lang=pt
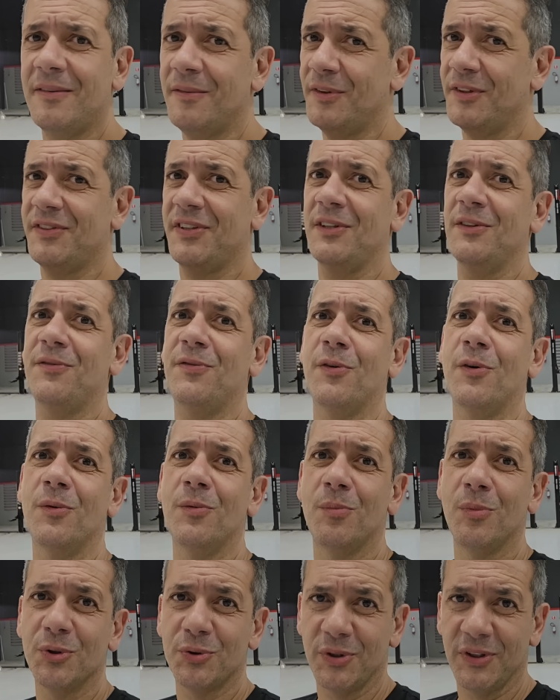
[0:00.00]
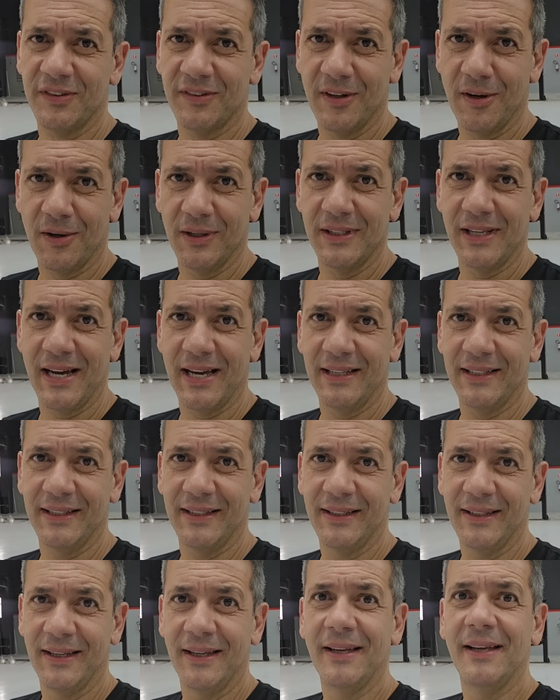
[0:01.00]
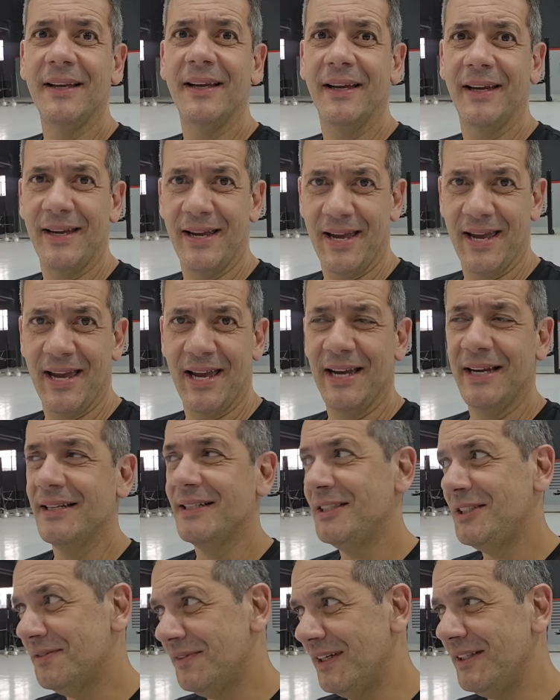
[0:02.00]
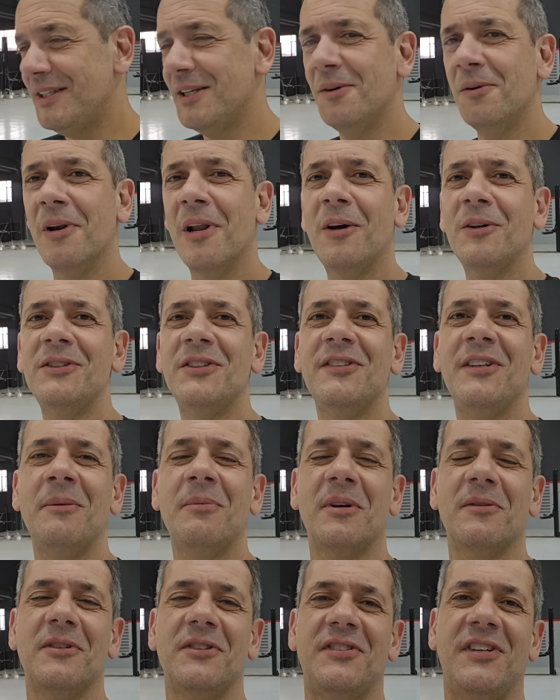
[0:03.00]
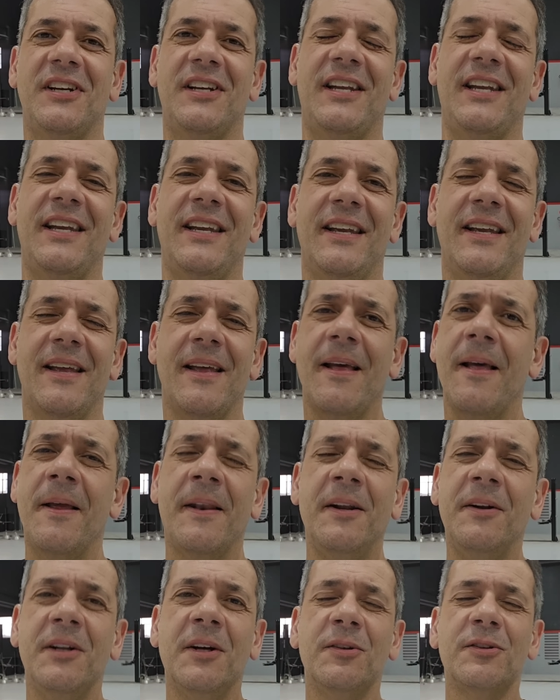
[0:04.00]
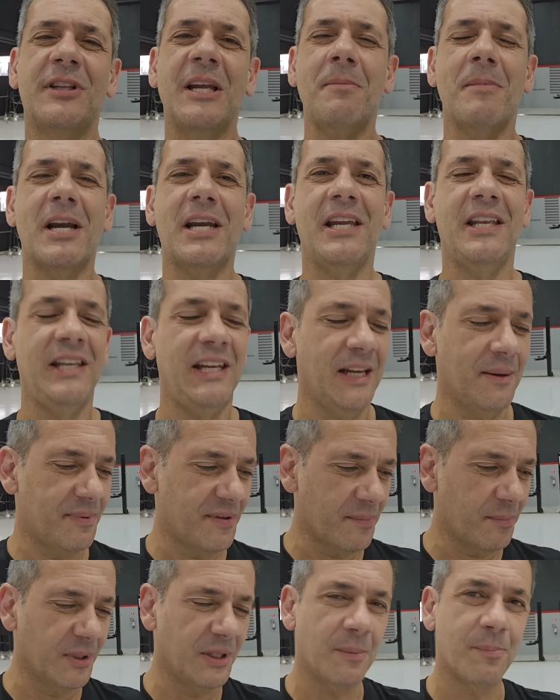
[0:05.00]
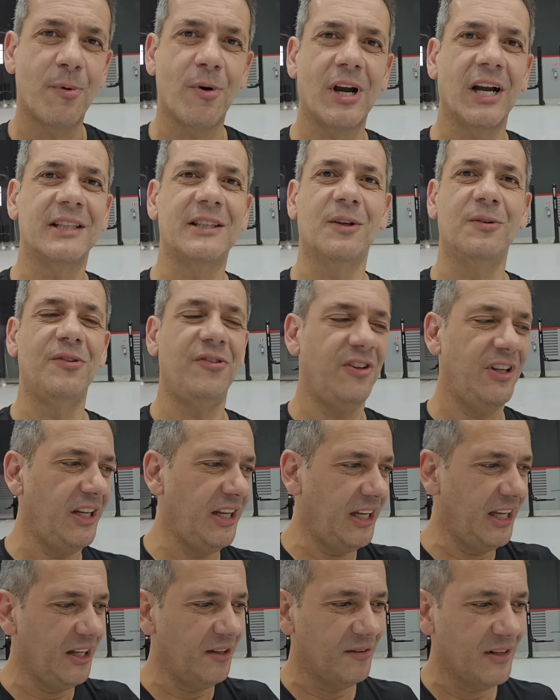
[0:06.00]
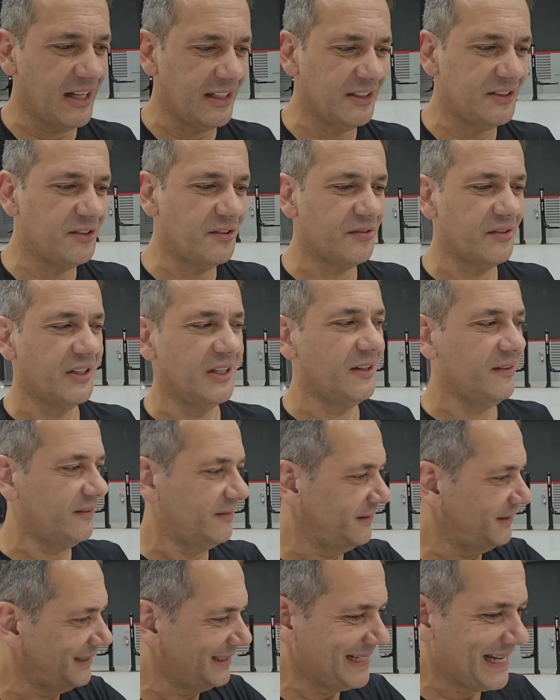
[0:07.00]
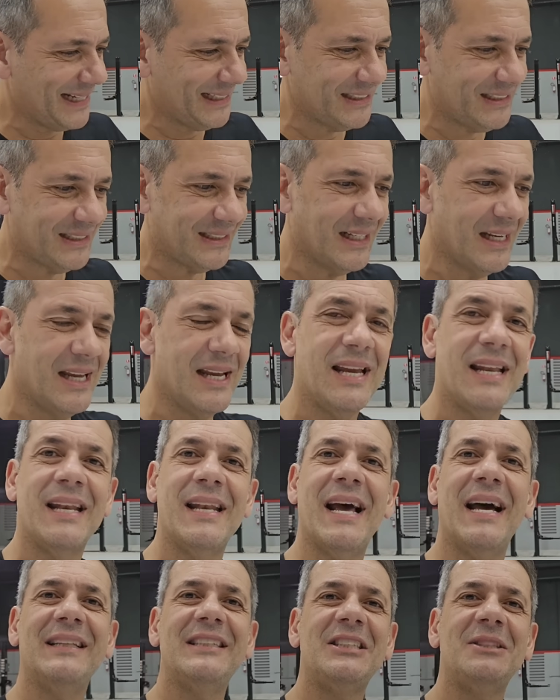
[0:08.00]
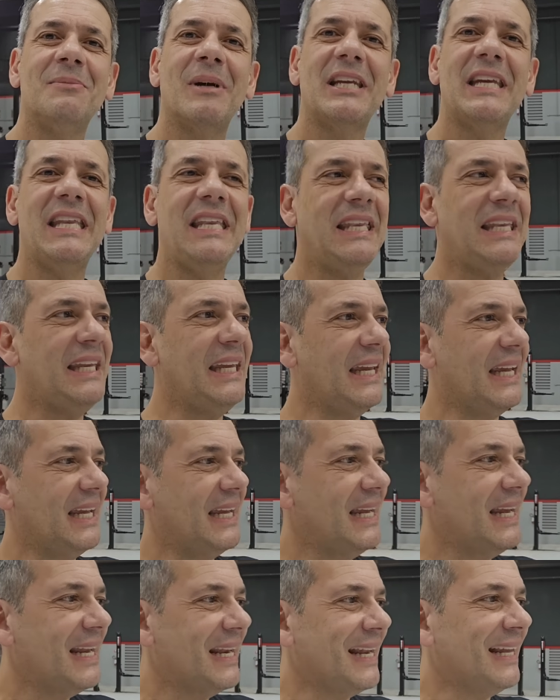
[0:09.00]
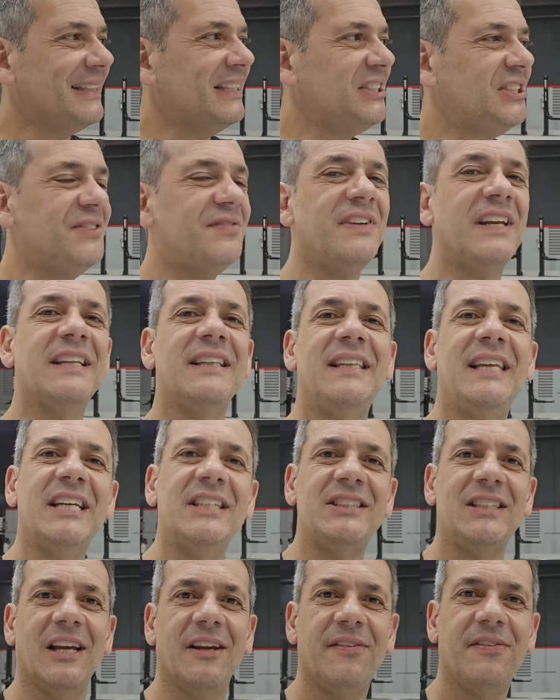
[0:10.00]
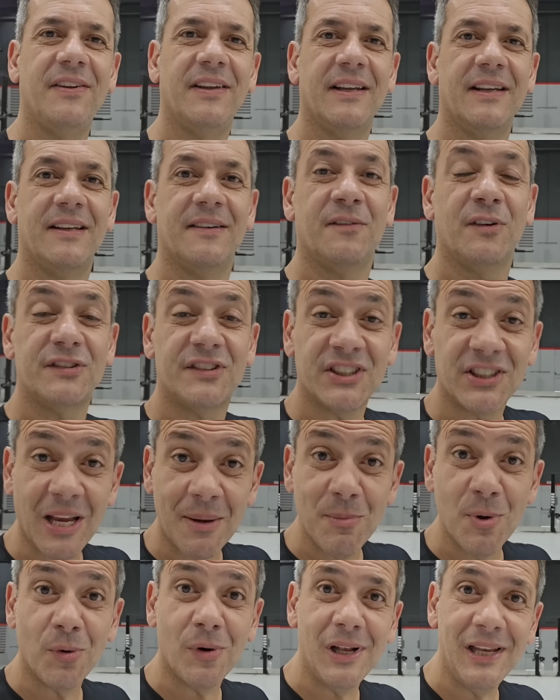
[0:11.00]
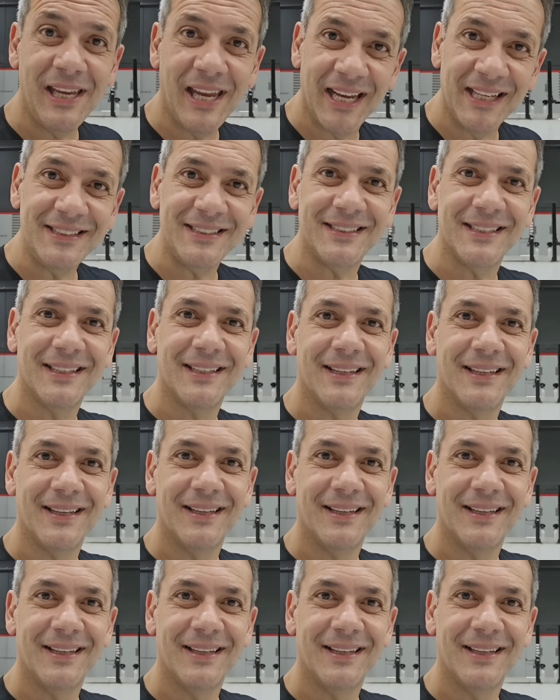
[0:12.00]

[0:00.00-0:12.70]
se você não for motorista da rodada. É, a gente vai ter um loungezinho para você aqui. Não, não, não tem maquininha para você poder pôr cartãozinho, nada disso não. Nada de, nada de maquininha, nada de vender, chefe. Você já é meu cliente.